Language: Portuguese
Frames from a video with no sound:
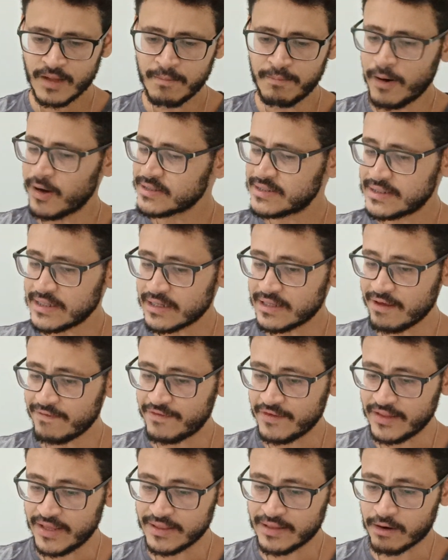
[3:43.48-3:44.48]
pode ser
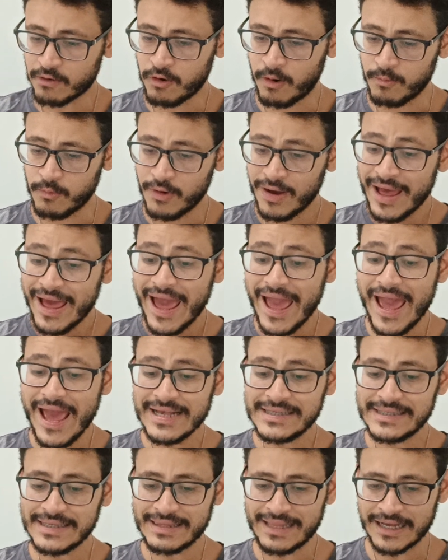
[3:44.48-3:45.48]
definida como
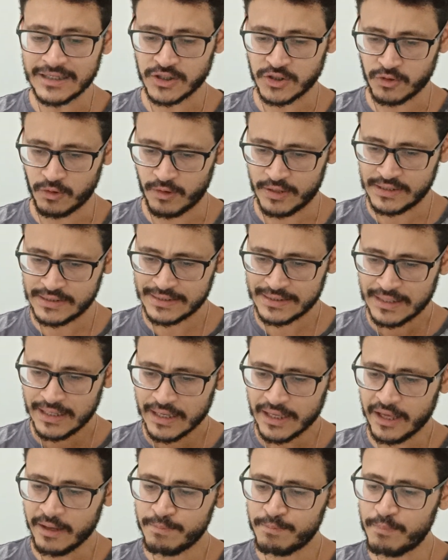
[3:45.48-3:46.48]
excitações
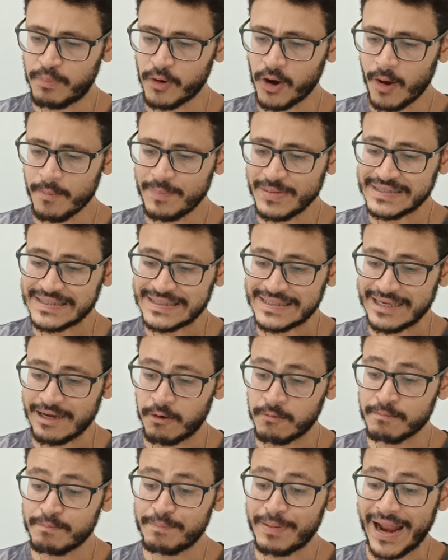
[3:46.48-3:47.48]
que
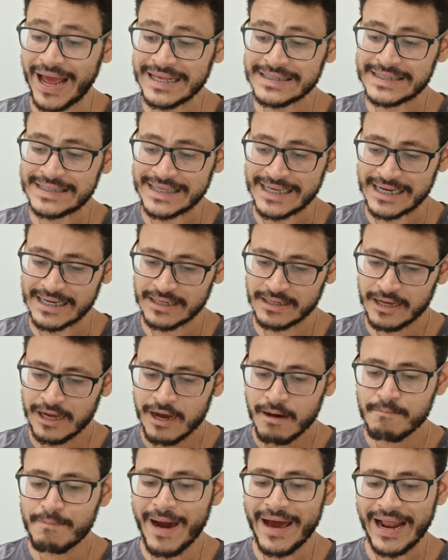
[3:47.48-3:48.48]
propiciam
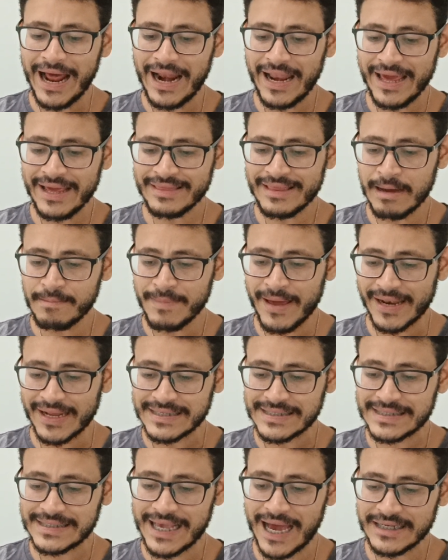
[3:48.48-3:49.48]
prazer para além da mera
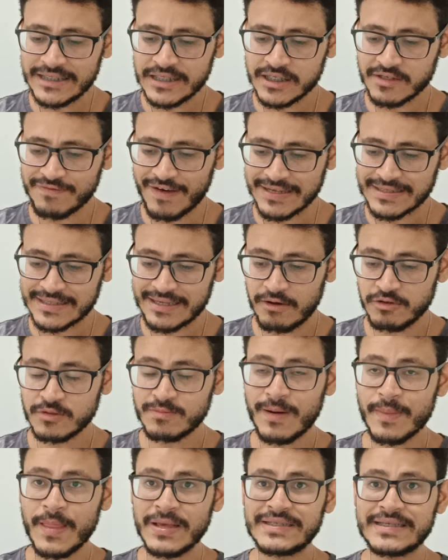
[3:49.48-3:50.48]
satisfação de
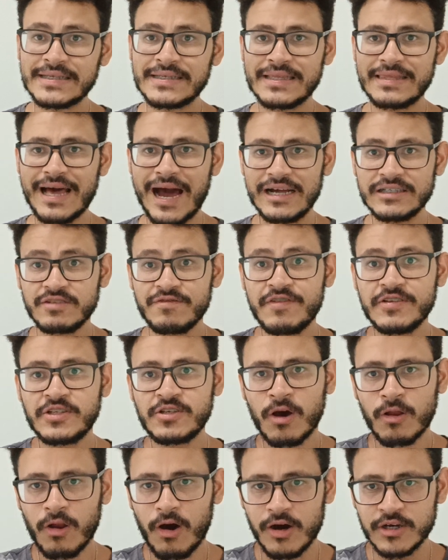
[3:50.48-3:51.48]
uma necessidade
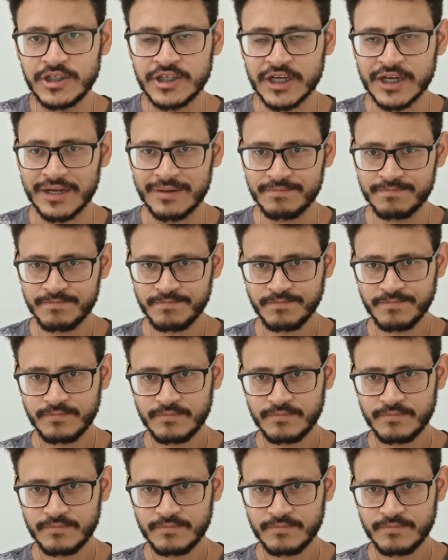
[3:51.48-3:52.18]
fisiológica.